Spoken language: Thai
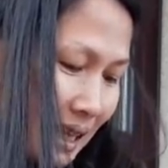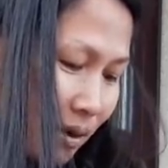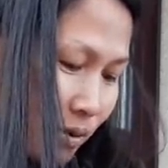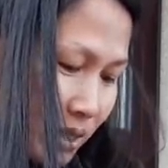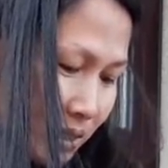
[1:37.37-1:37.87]
นะ
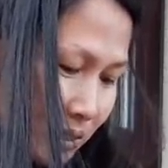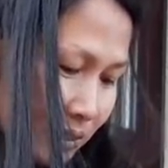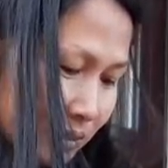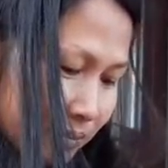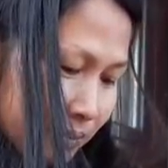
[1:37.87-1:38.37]
อุ้ย
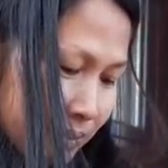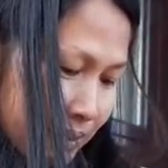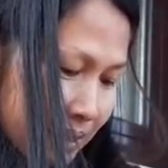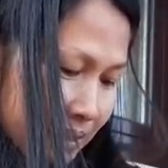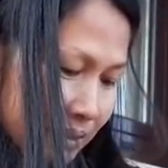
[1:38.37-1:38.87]
มันมั
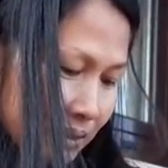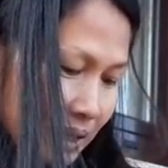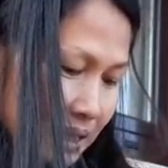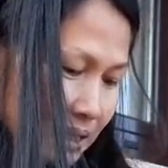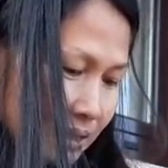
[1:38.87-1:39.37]
น
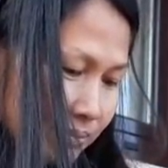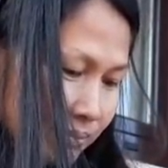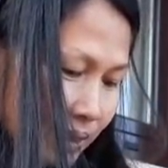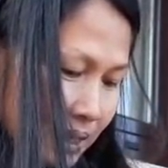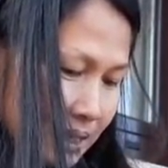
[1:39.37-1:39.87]
ไอ้นี่
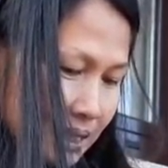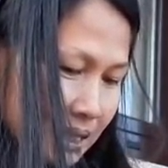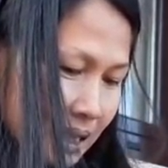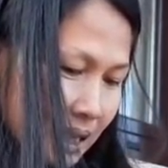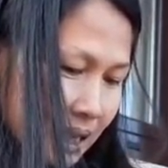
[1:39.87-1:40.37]
มานิดนึ
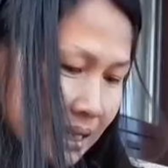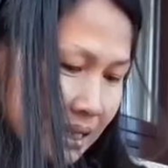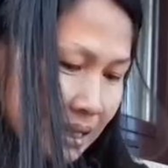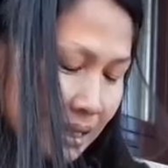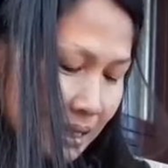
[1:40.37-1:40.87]
งนะ อัน
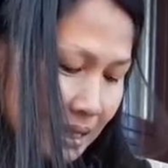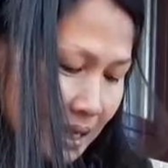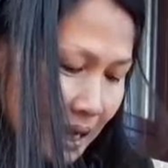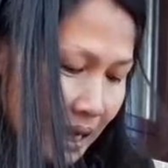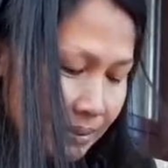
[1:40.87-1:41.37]
นี้
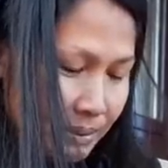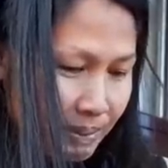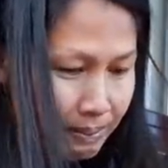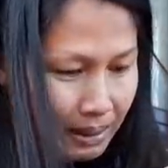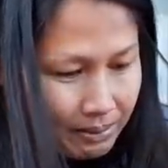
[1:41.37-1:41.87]
อันนี้มัน
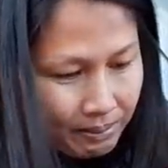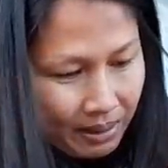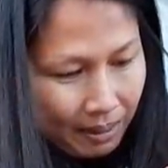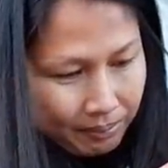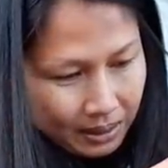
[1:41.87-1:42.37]
เป็นเม็ด
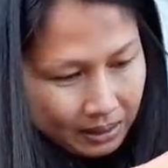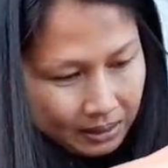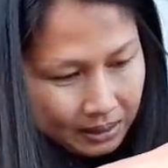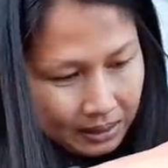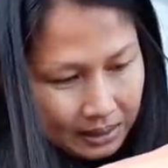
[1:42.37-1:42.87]
ดำๆน่ะ
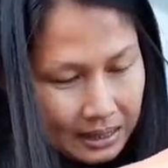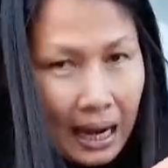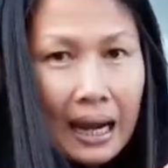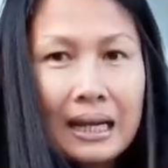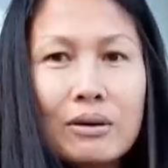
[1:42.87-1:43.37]

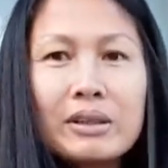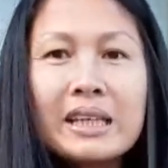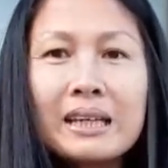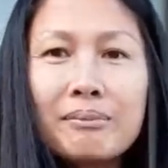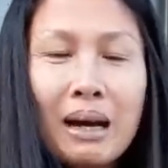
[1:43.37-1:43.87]
ยายเขา
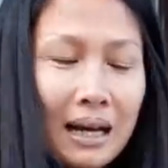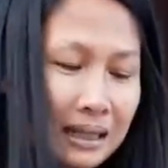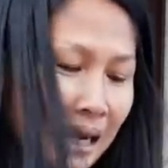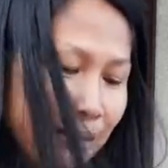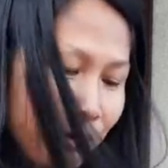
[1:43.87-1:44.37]
เขียนมา
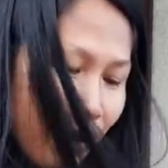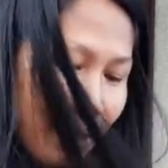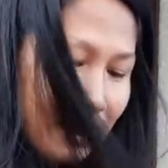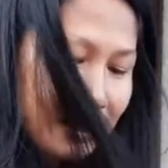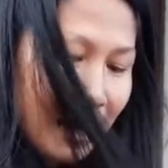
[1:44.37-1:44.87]
ยายบอกว่า
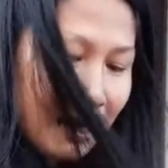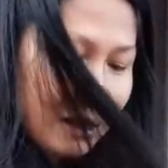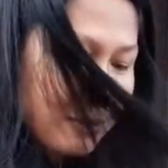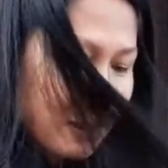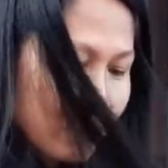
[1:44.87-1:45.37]
อันนี้ยาย
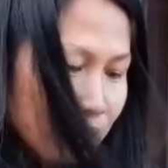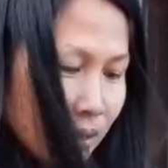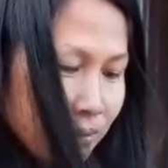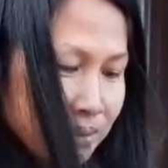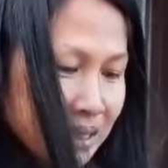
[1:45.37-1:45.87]
ก็ไม่รู้
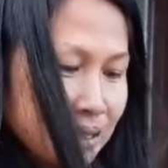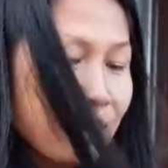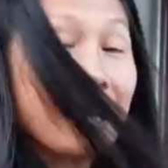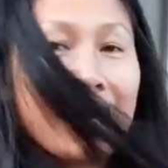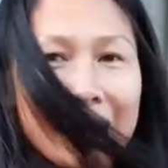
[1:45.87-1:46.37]
นะว่ามันชื่อ
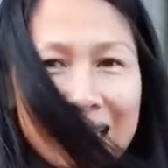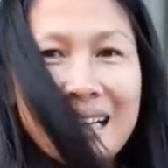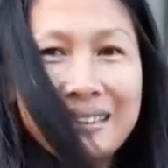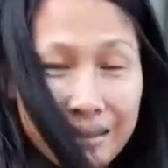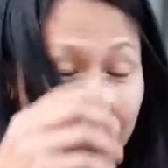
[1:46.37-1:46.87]
ว่าอะไร
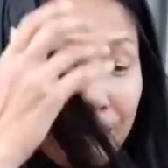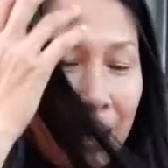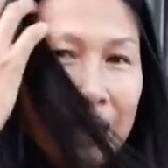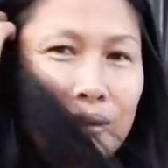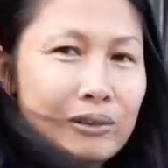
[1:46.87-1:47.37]
นะแต่ไม่เป็น
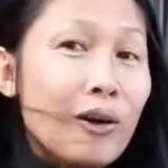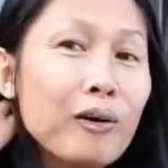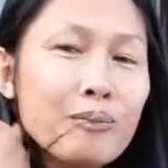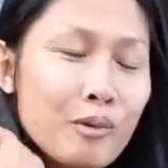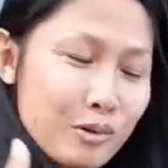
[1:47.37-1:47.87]
ไรเดี๋ยวลอ
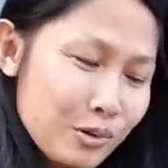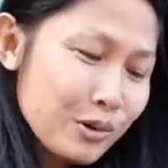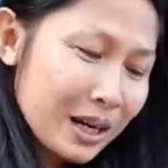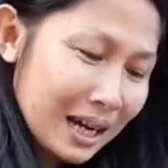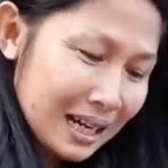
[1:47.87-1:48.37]
งปลูกดู
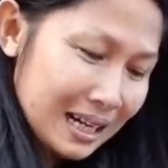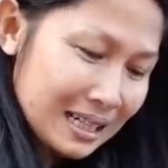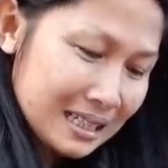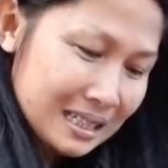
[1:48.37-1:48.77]
นะคะนะ